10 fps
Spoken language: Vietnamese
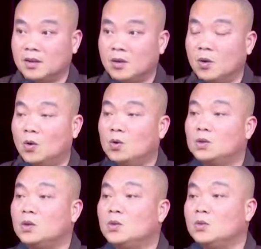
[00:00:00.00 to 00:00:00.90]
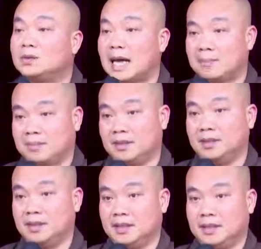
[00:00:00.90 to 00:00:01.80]
Ngũ thú tạp
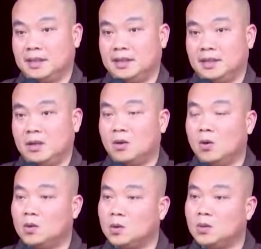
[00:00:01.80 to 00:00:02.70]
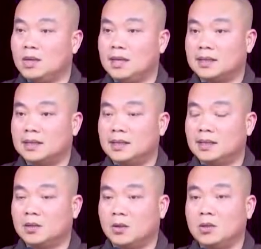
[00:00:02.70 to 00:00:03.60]
cư địa. Ngũ thú đây là chỉ
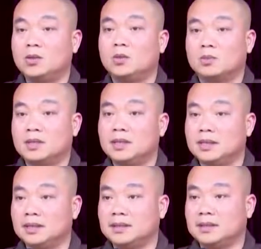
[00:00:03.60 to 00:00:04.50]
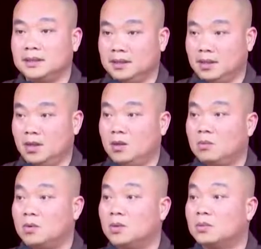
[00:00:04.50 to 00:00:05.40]
cho cõi dục giới, từ
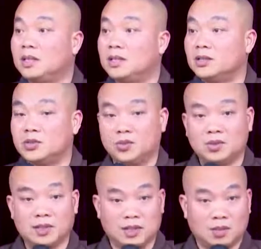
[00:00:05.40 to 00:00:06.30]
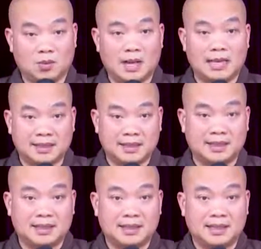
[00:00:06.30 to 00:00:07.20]
lục dục thiên xuống tới địa ngục A Tỳ.
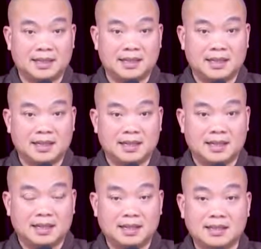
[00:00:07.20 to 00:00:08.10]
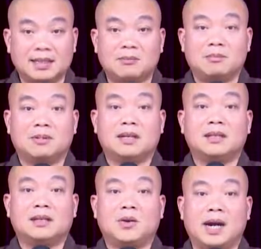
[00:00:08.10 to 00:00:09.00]
Ở trong
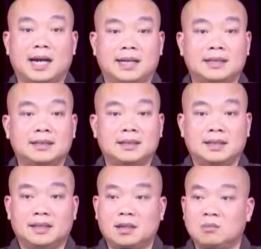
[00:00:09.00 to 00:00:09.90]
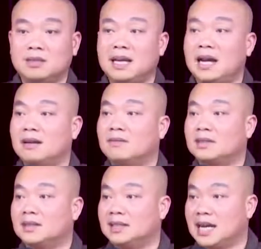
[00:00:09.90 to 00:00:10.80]
cái khoảng không gian
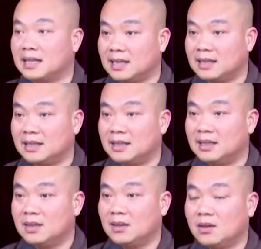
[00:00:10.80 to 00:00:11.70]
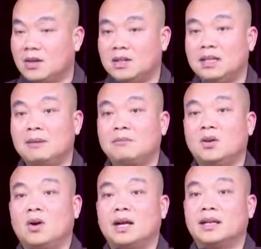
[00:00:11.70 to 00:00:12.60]
và thời gian này có năm
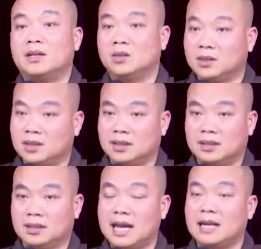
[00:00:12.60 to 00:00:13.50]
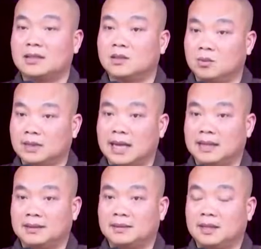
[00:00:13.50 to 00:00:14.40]
loài hữu tình đang tồn
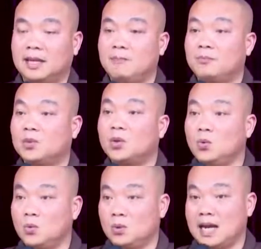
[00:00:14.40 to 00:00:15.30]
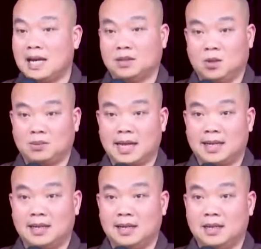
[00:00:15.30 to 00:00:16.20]
tại, năm thú đang tồn
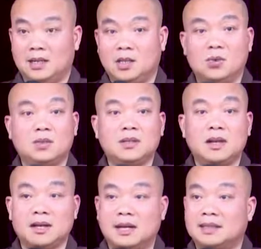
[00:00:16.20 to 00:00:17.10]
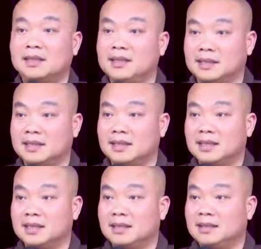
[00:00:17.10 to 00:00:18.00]
tại. Thú thứ nhất là thiên,
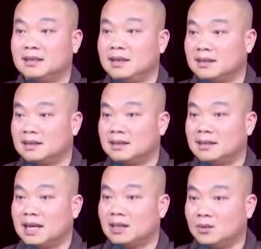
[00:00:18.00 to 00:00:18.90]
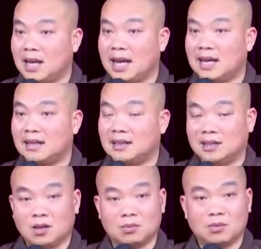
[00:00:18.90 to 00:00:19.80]
nhân, Atula,
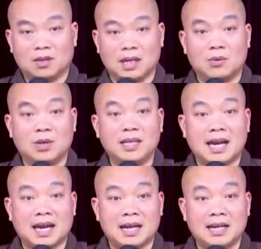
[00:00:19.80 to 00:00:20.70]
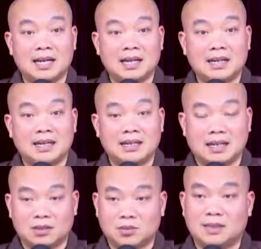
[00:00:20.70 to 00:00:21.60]
địa ngục, ngạ quỷ giả
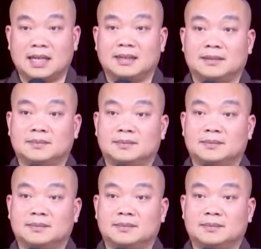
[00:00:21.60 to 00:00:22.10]
và súc sanh.